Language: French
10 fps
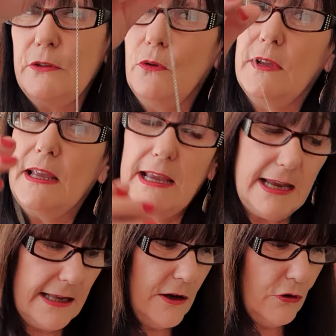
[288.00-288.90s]
Donc,
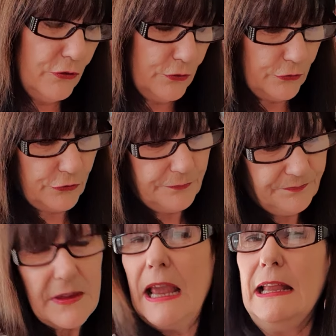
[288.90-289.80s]
il est grandiose
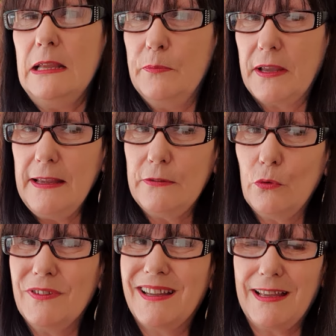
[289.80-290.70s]
les prix
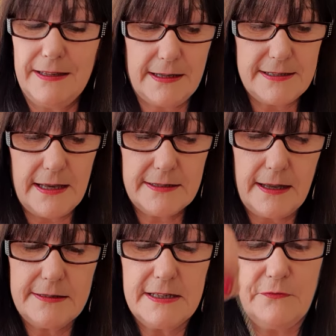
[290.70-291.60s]
sont très très
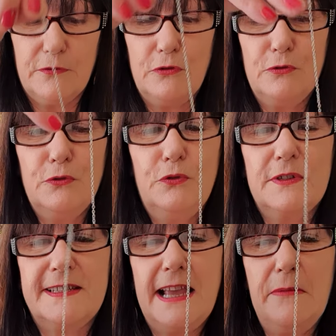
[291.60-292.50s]
attractifs. Le
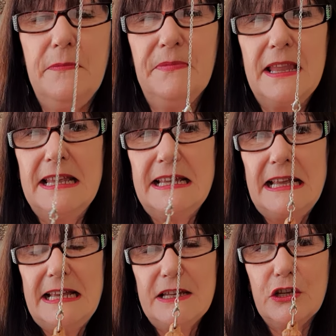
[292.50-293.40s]
deuxième,
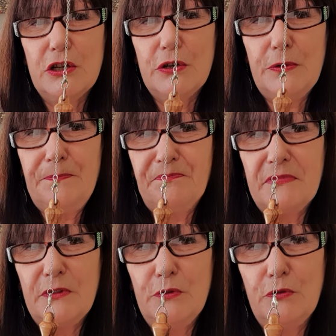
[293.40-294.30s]
euh,
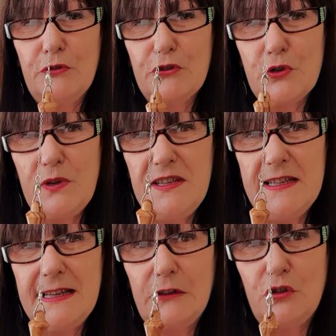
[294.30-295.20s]
donc je lui ai dit
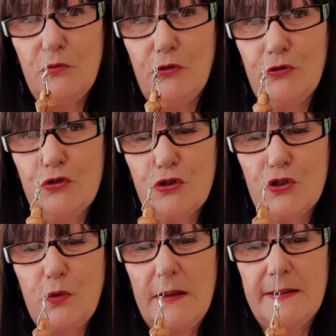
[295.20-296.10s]
exactement ce que je
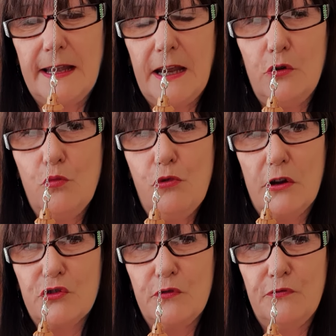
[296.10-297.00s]
souhaitais, le
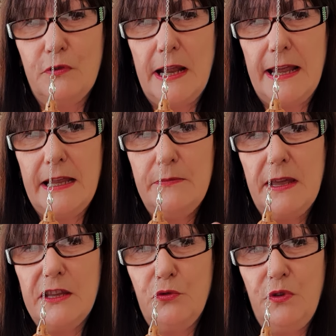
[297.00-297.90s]
bois que je voulais. Il
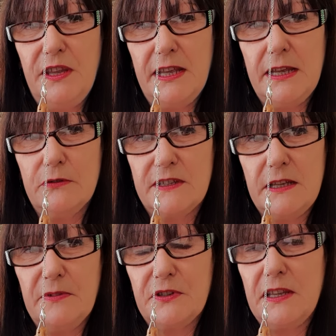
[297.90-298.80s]
m'a aiguillé
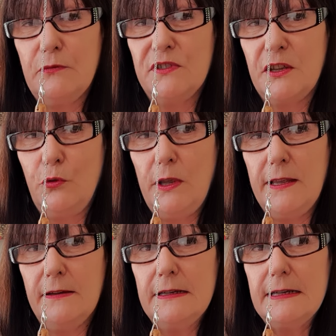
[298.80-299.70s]
aussi, parce qu'il vous
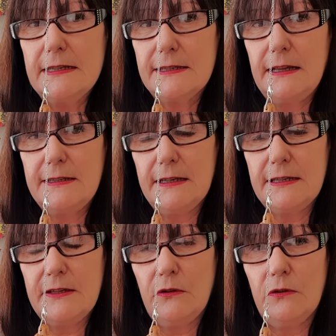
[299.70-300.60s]
aiguille. Hein. C'est quelqu'un
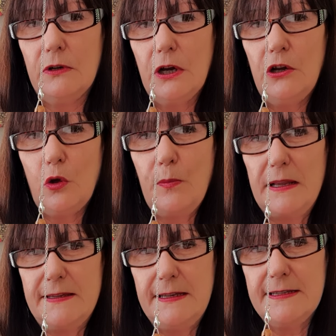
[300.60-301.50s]
qui est dans
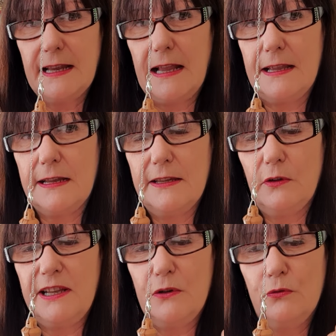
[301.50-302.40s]
l'empathie, c'est quelqu'un qui est
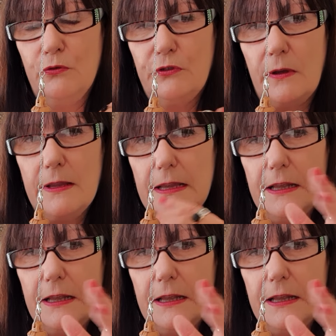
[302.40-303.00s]
dans l'écoute.